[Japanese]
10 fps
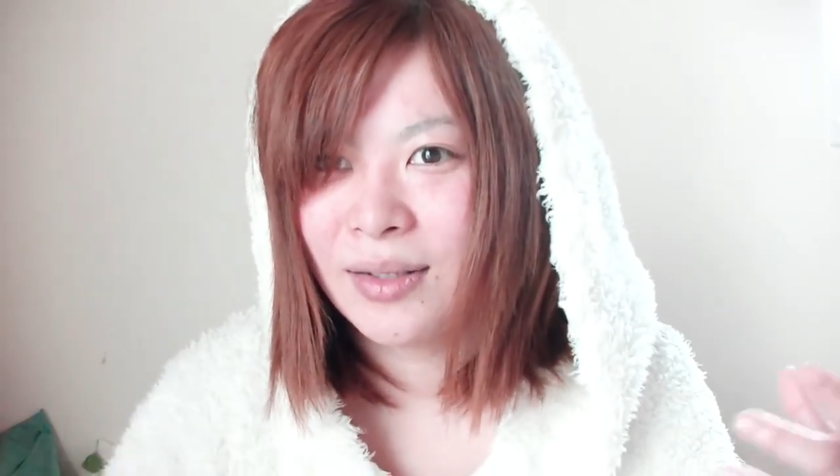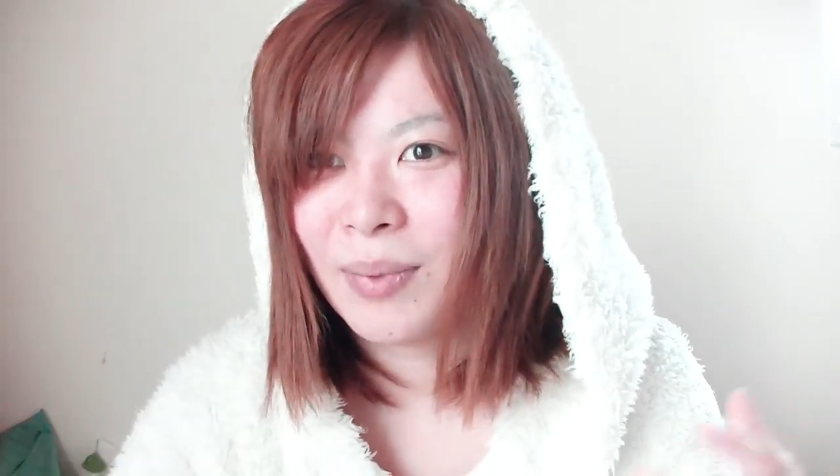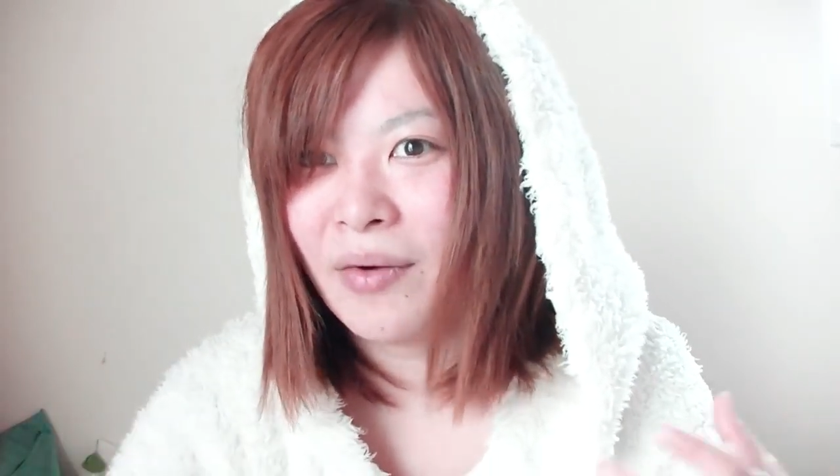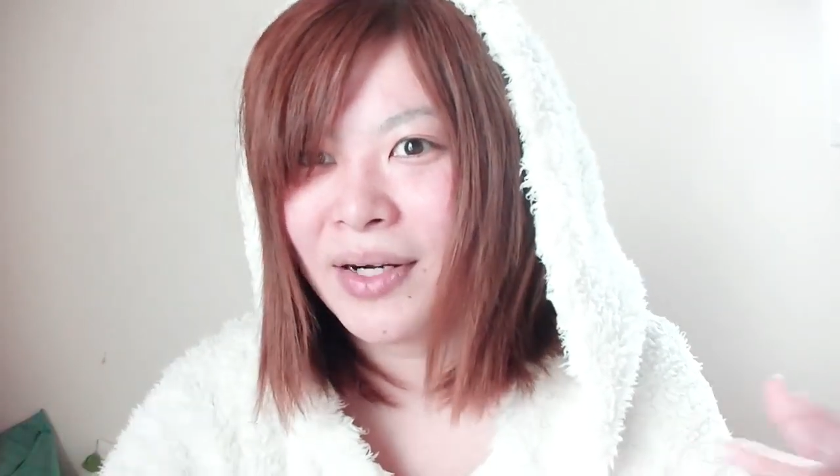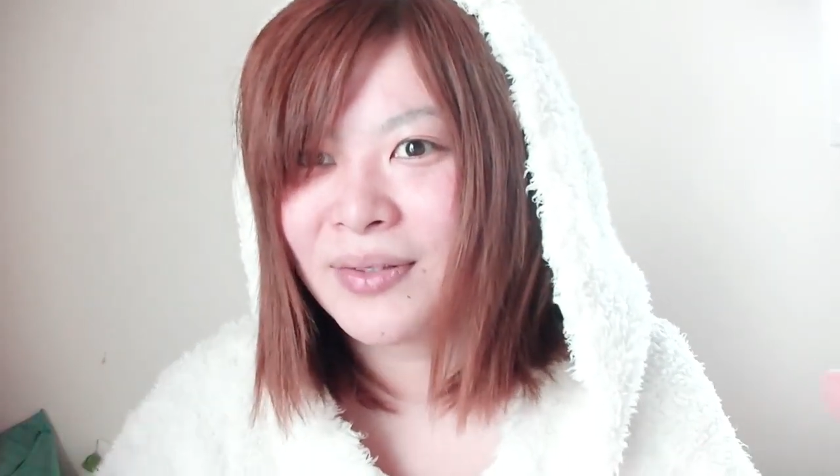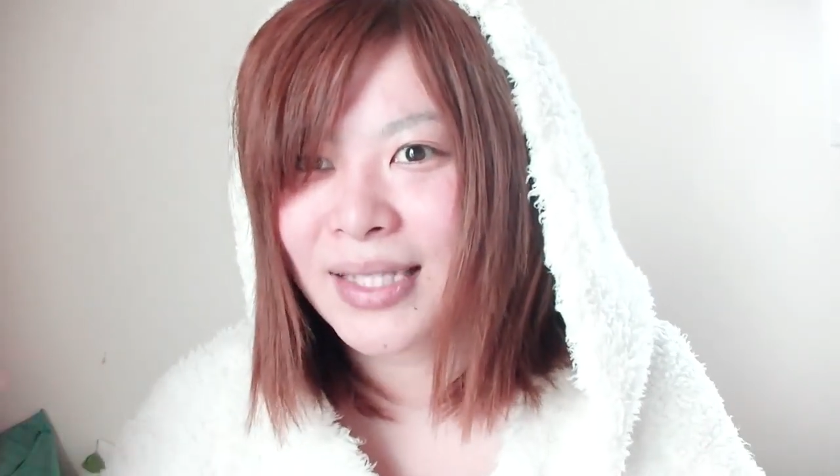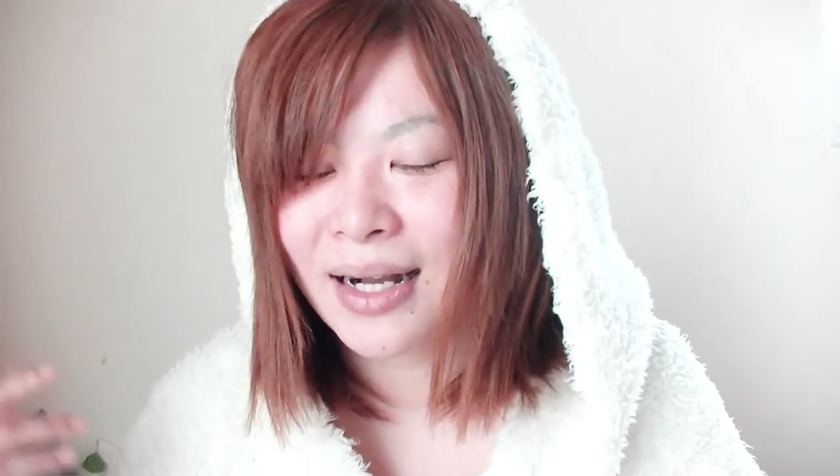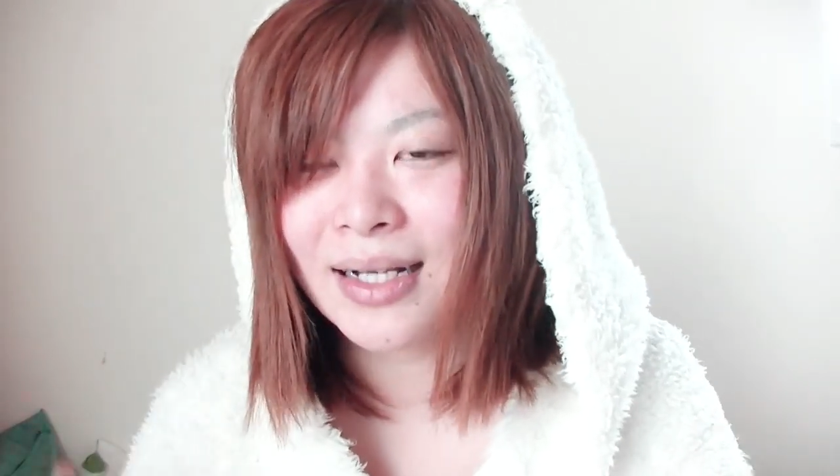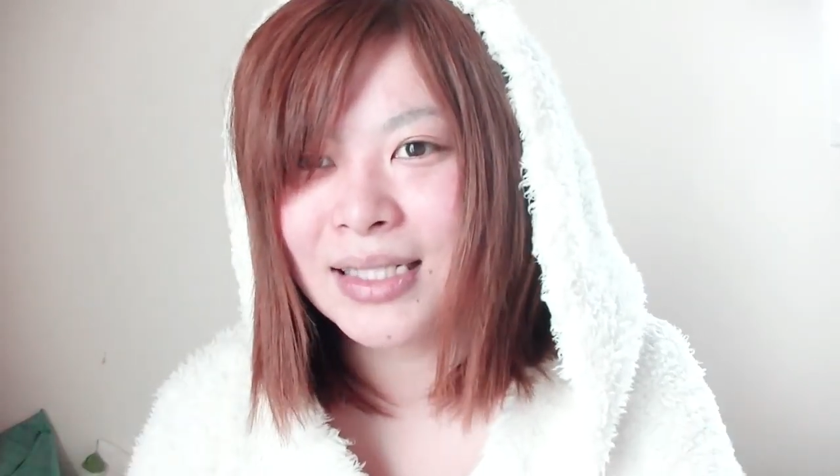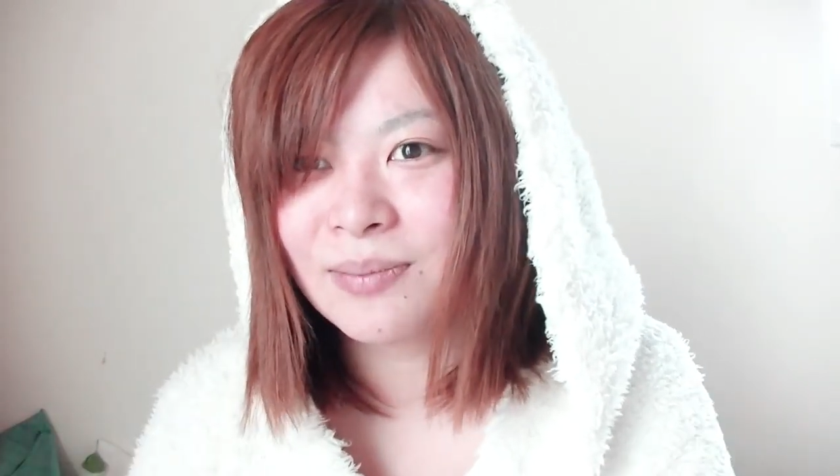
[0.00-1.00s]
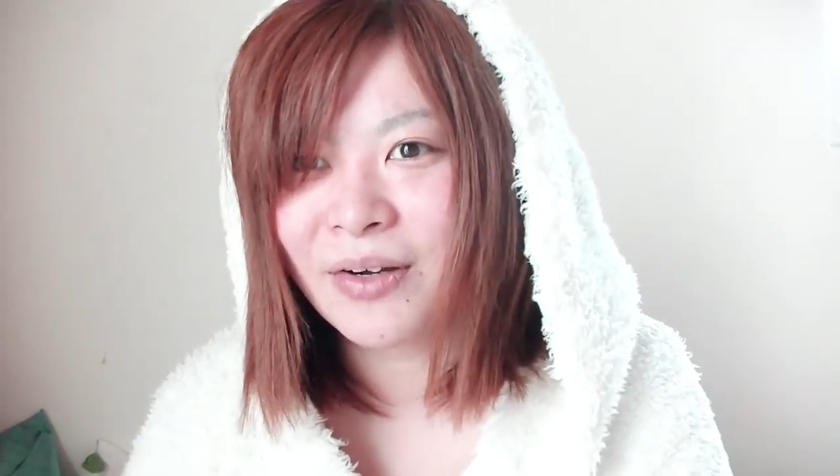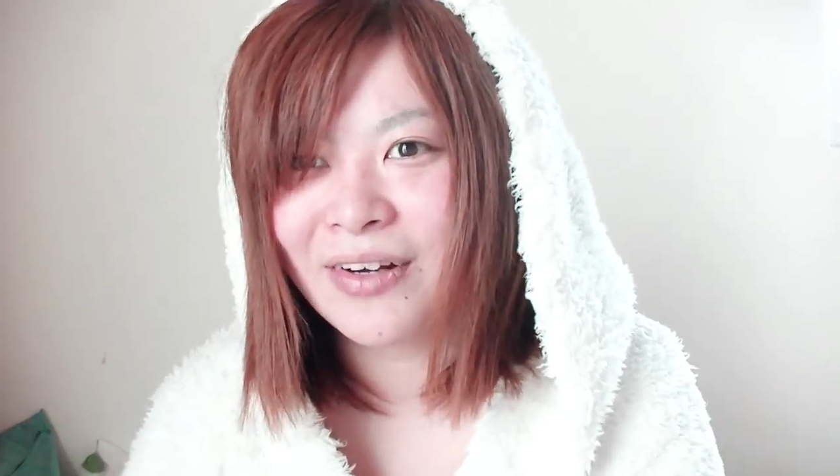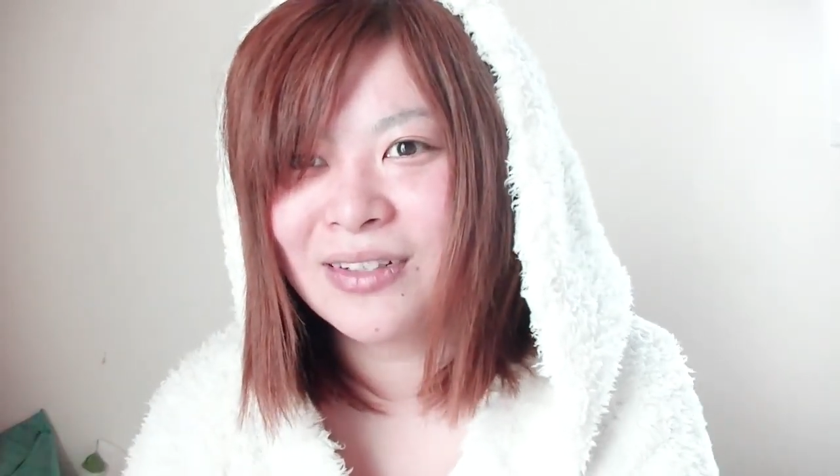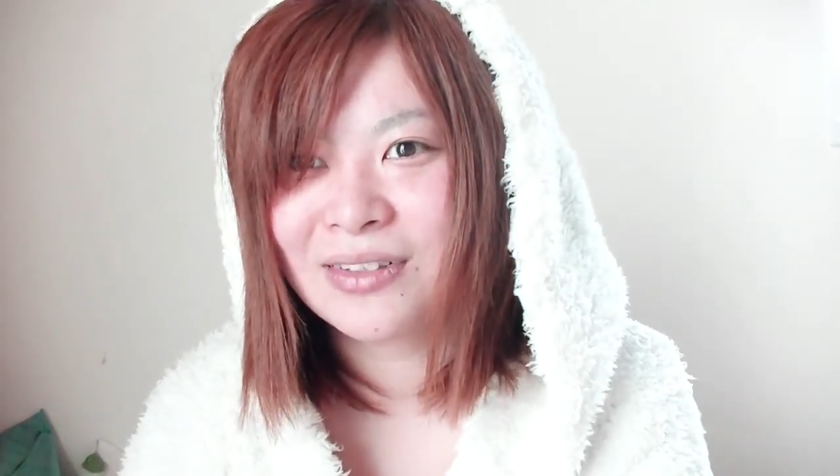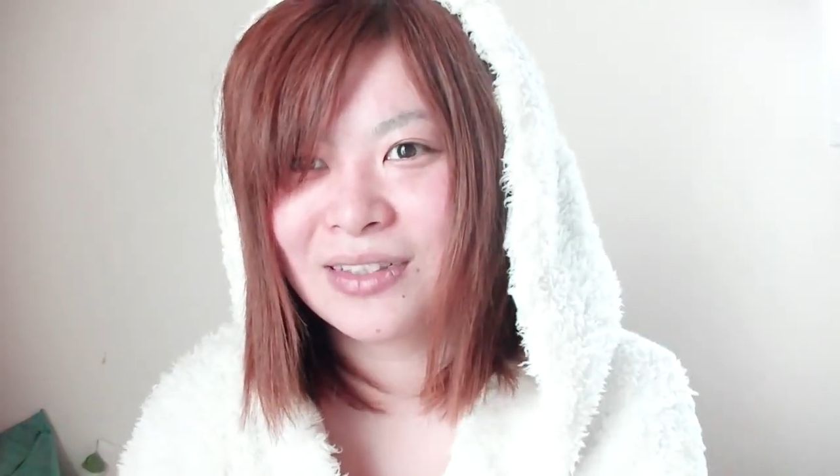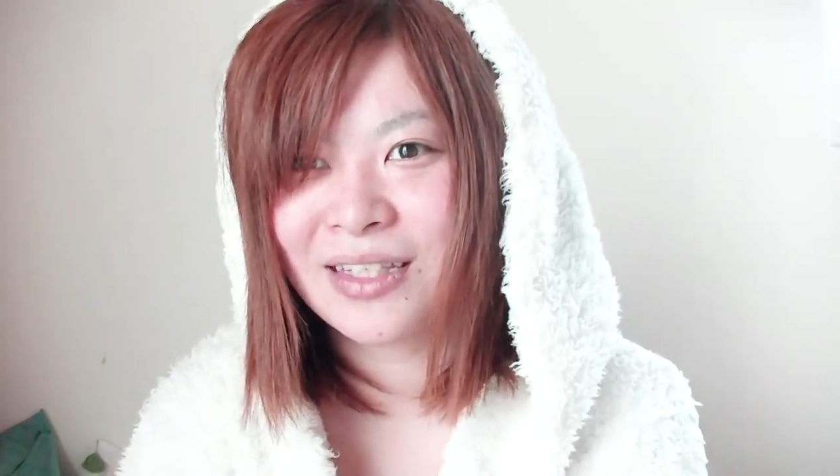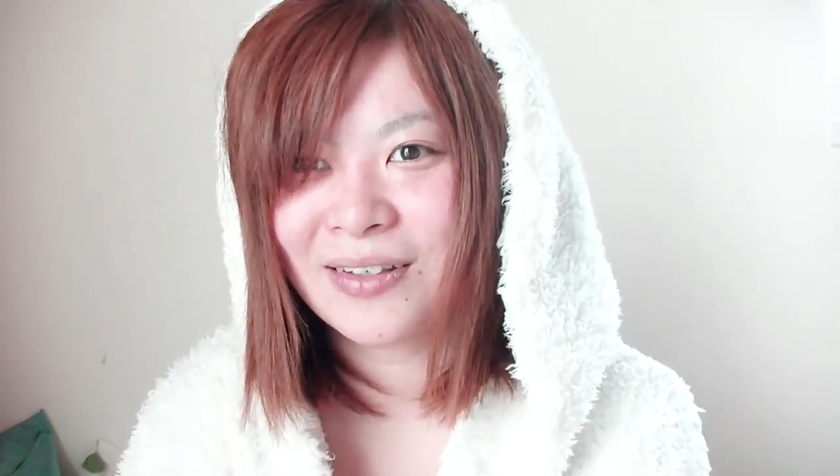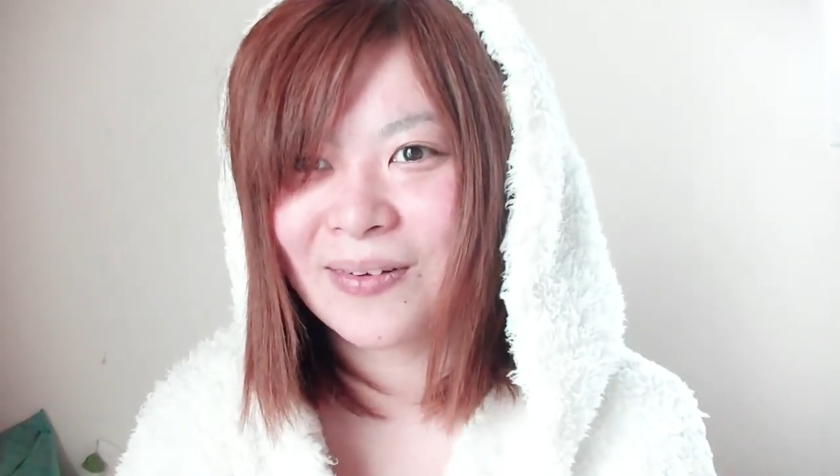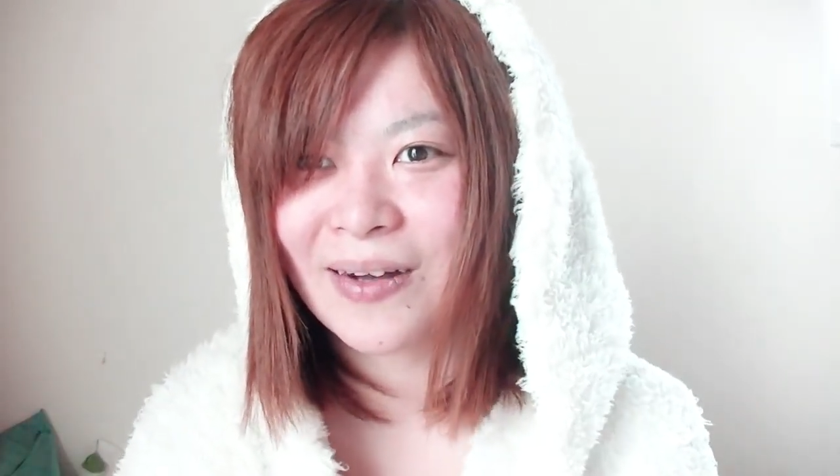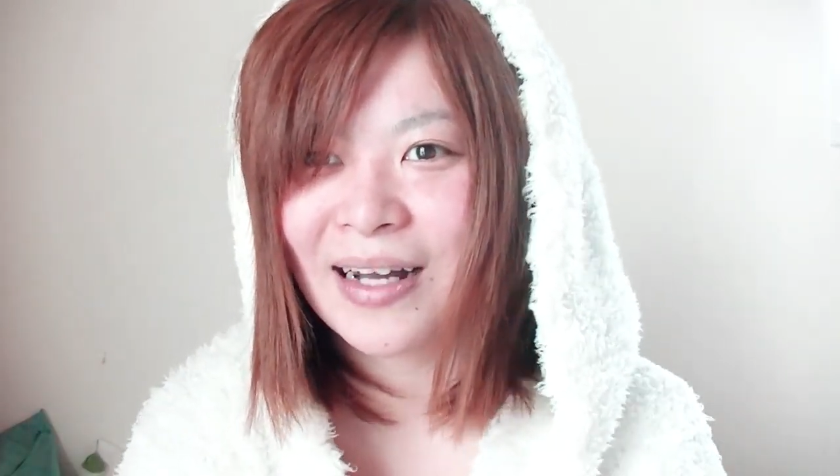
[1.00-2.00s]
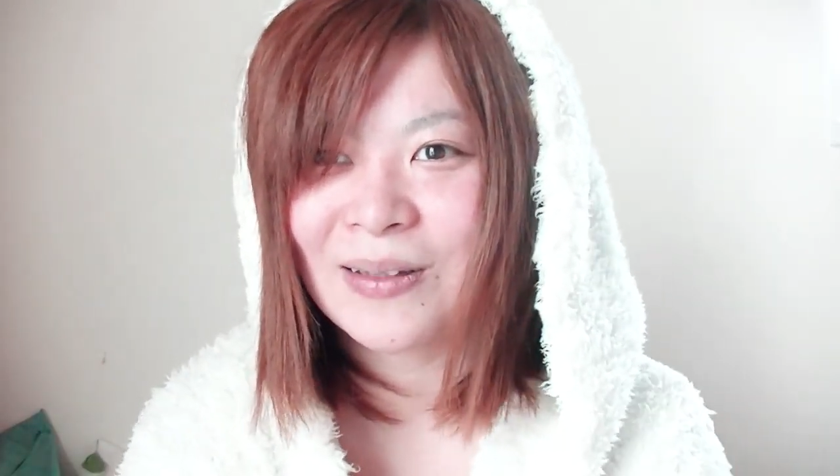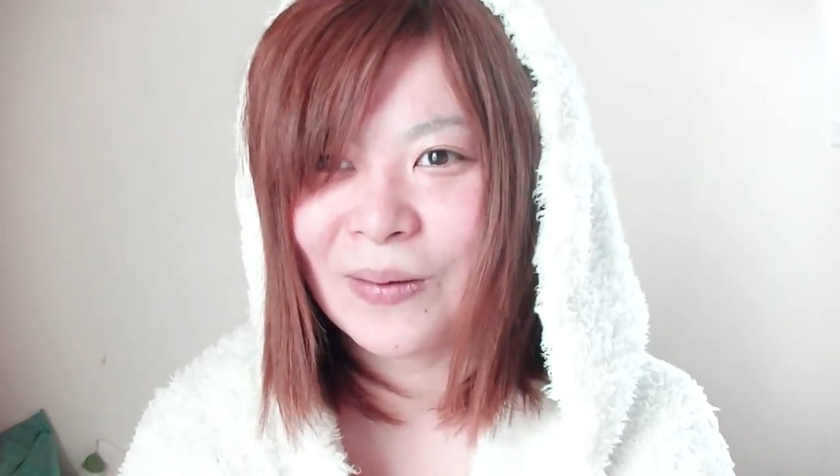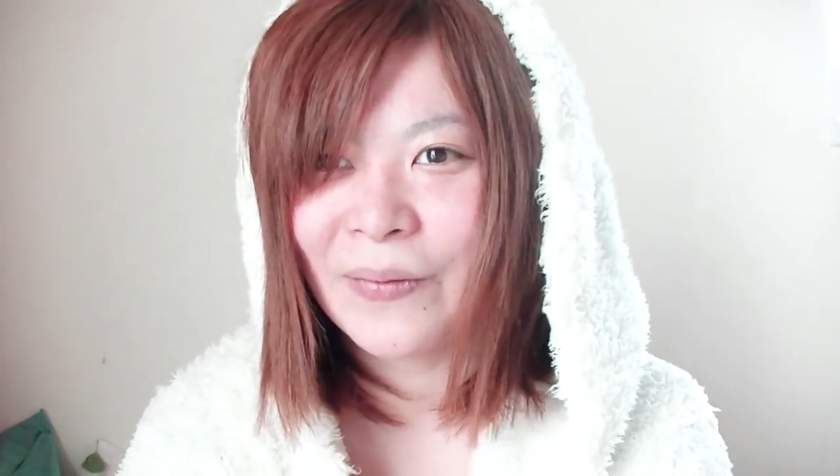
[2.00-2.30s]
周りを探し回るっていうのがあん